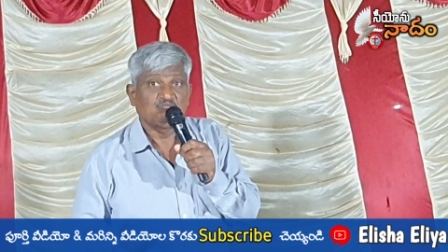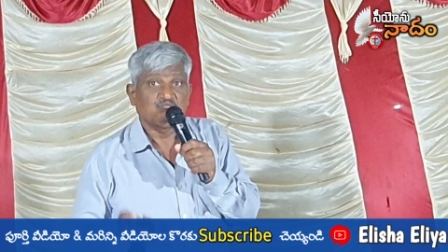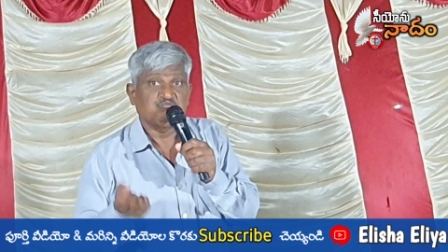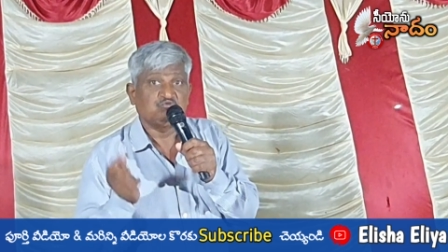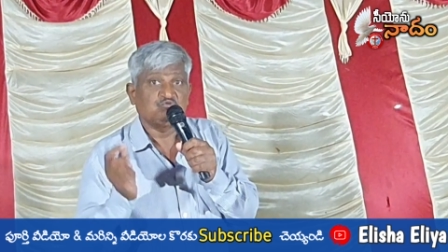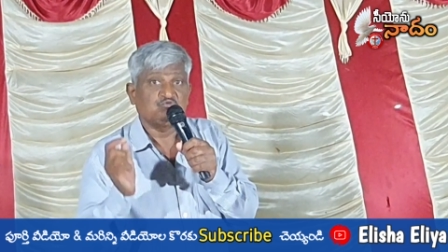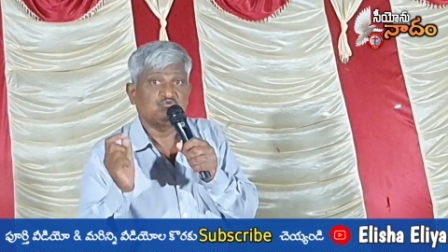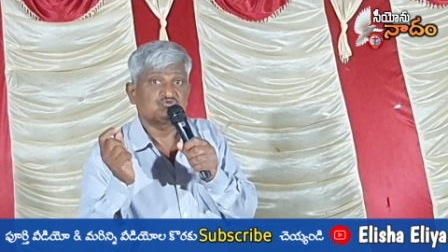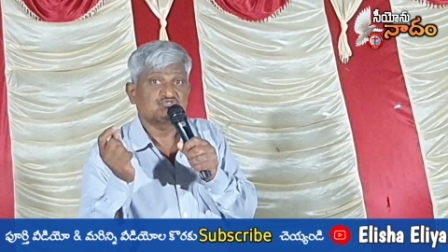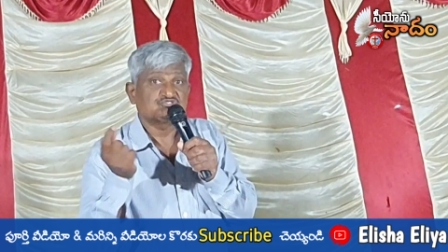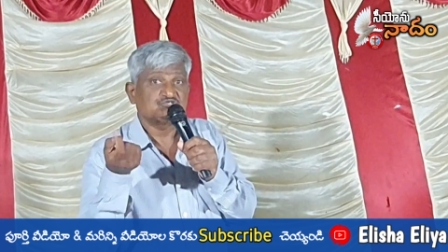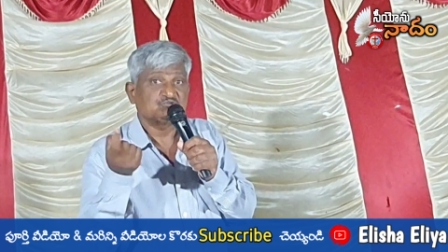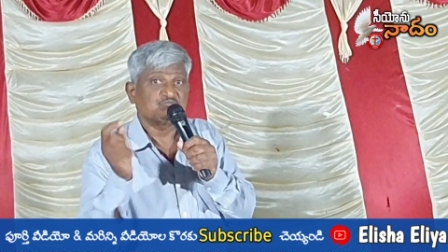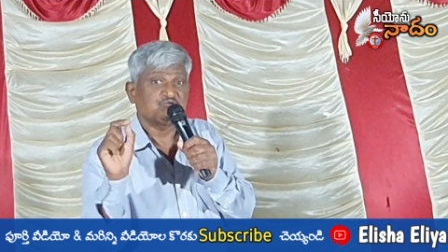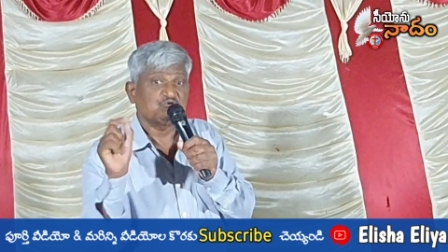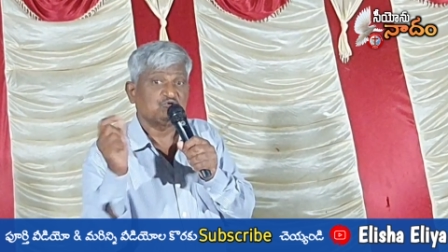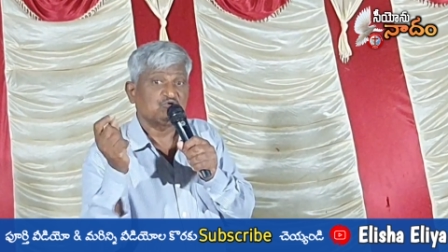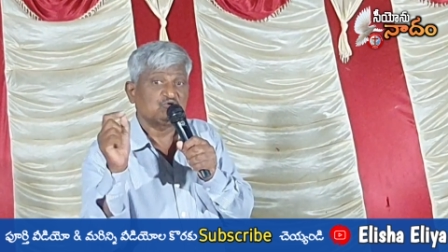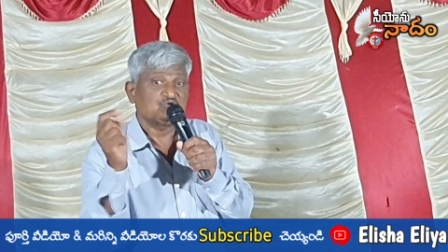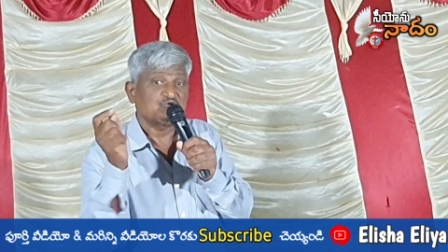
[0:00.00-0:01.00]
పూస
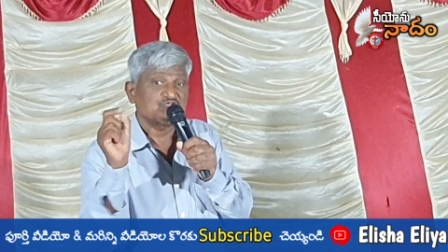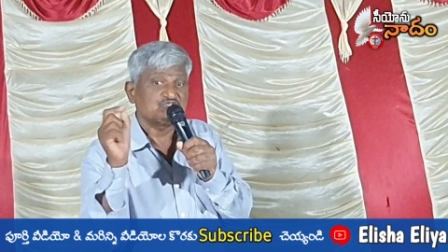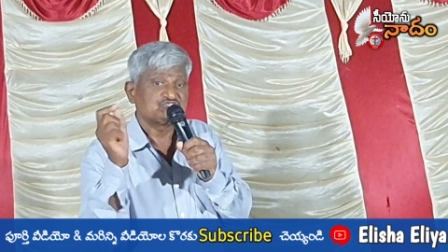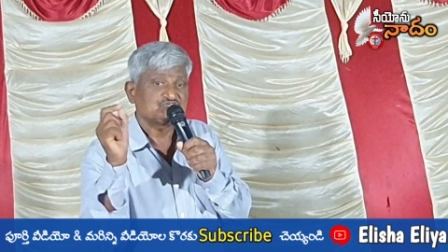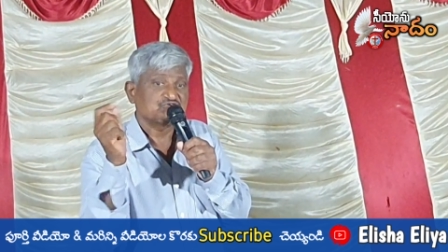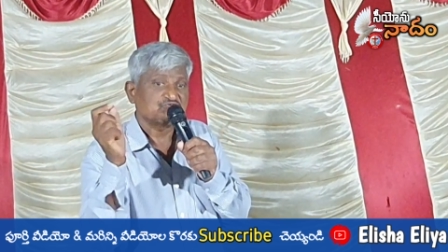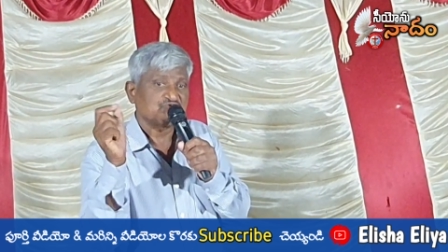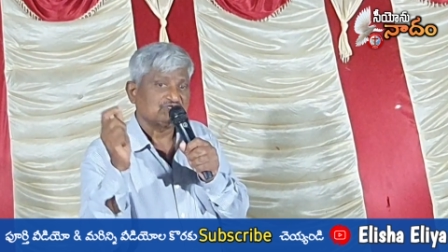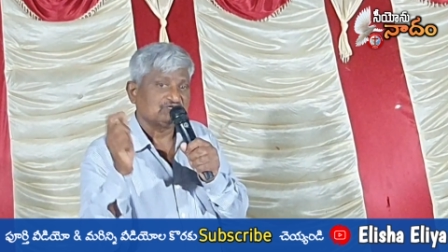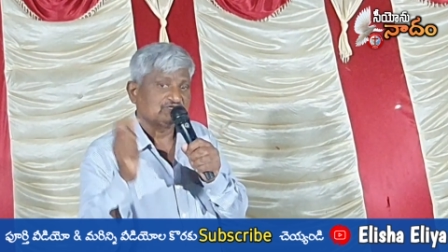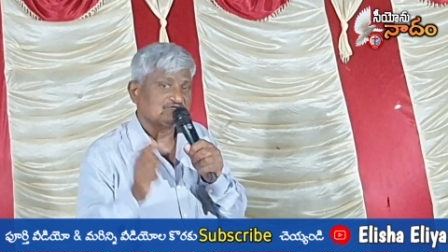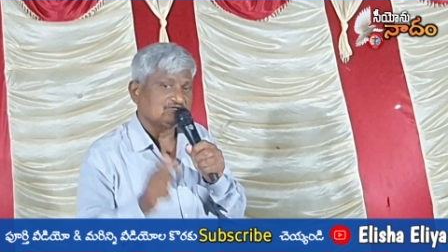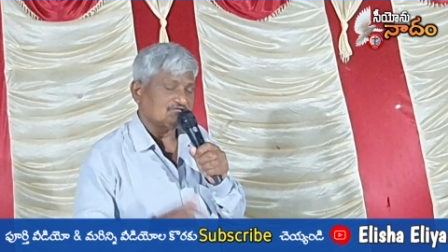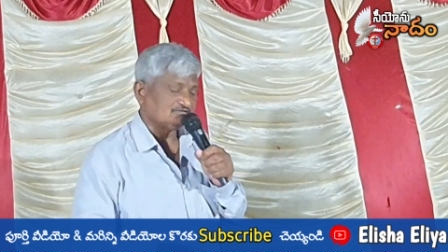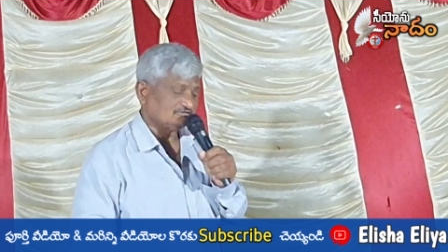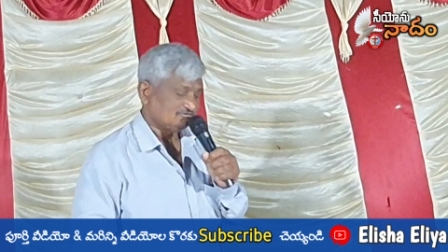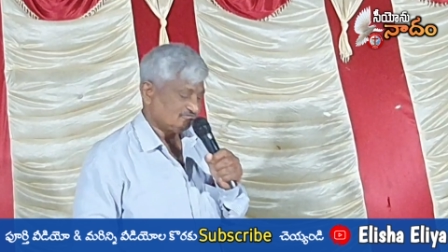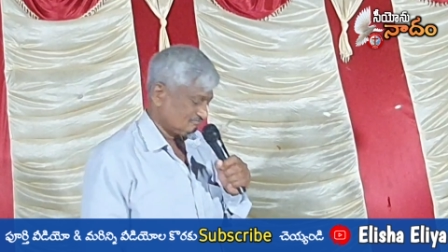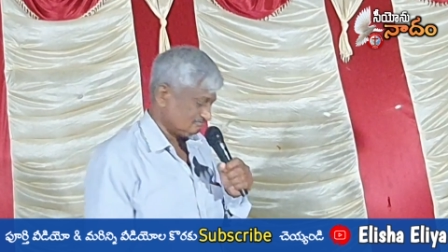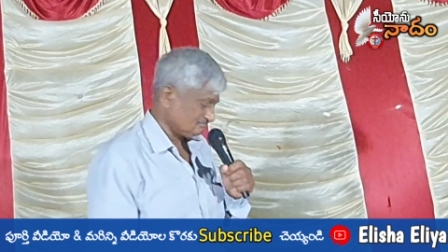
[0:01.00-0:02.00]
పుల్ల కూడా ఇచ్చేవాళ్ళం కాదు